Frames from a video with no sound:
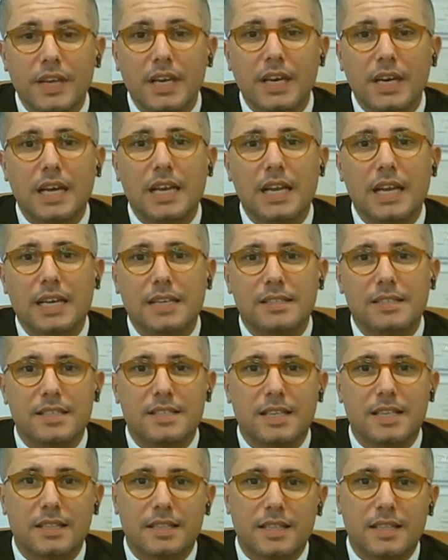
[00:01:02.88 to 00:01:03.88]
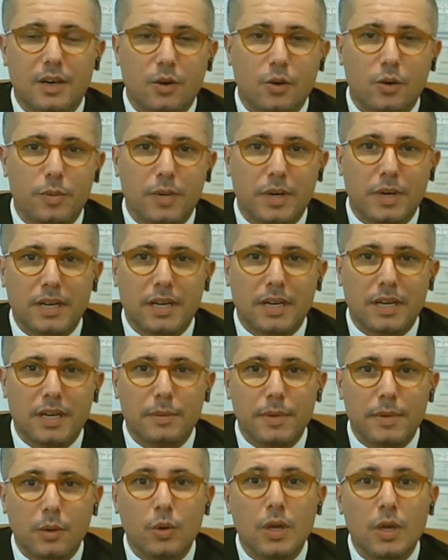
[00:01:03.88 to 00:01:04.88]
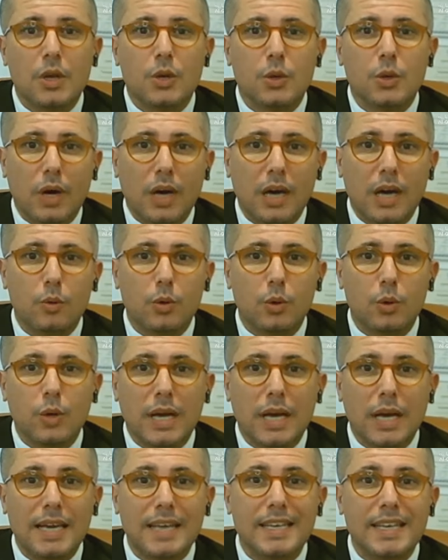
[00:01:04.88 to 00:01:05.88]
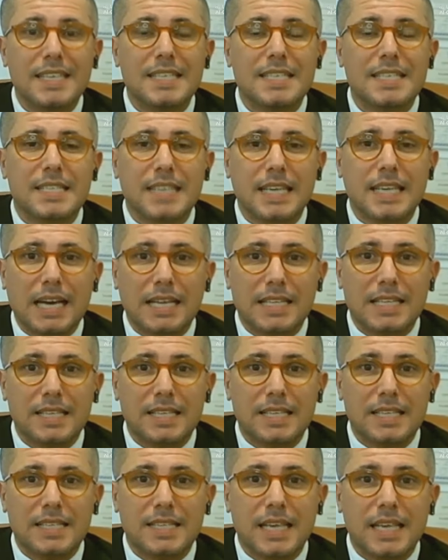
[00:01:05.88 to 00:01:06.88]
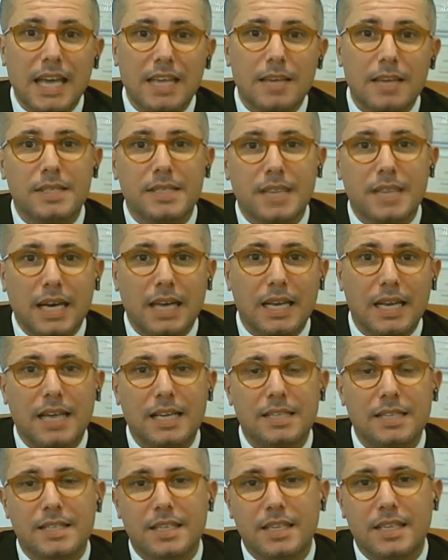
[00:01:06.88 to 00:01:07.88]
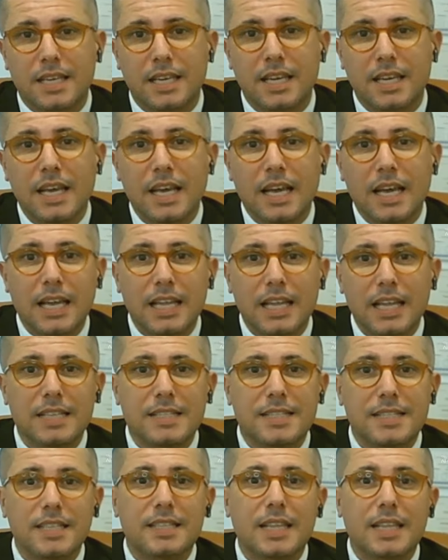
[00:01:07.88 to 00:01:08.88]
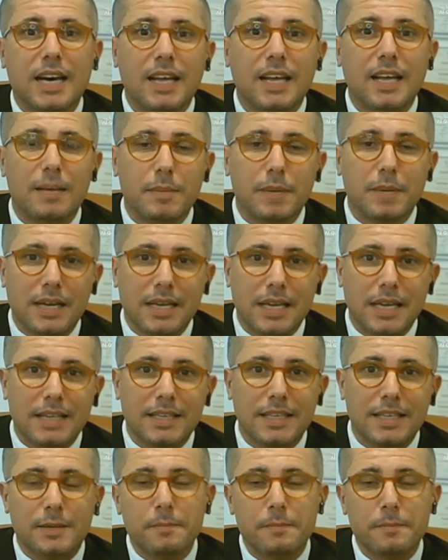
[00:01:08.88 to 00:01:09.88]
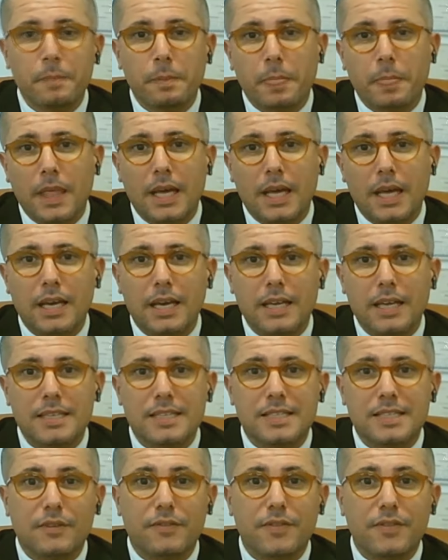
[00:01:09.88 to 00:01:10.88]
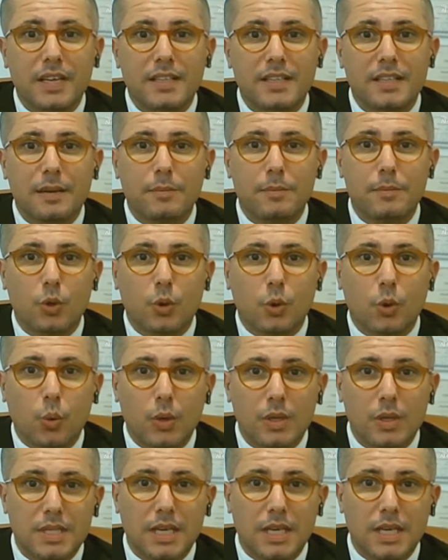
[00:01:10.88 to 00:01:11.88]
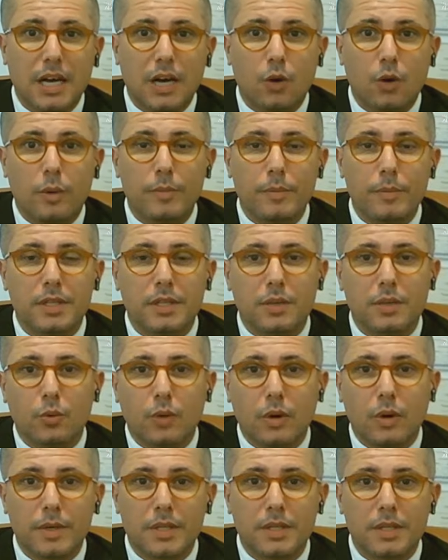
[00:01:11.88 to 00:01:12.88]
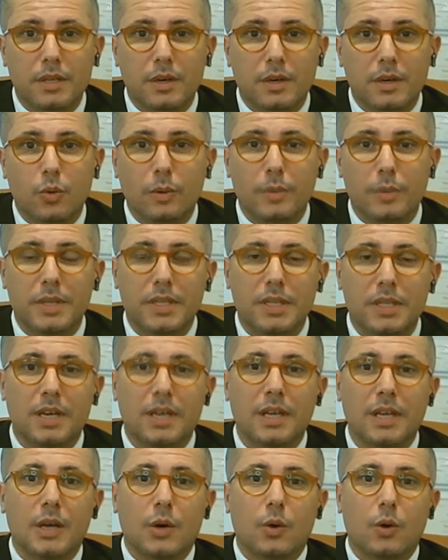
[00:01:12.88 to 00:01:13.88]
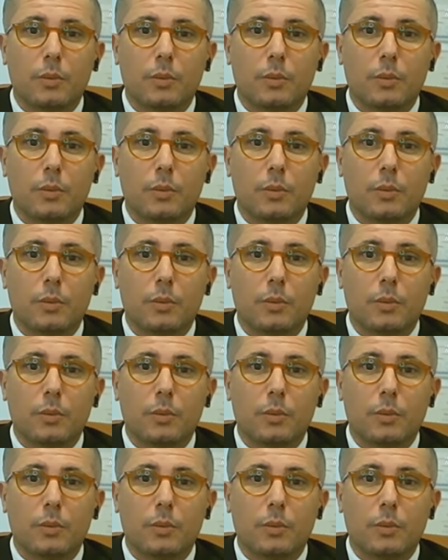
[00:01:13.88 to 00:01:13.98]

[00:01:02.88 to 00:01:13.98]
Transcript: في قلعة سانتياغو برنابيو يحاول الآن استعادة هيبة قلعته التي طالما يعني آه، استفاد من قوتها ومن ومن ومن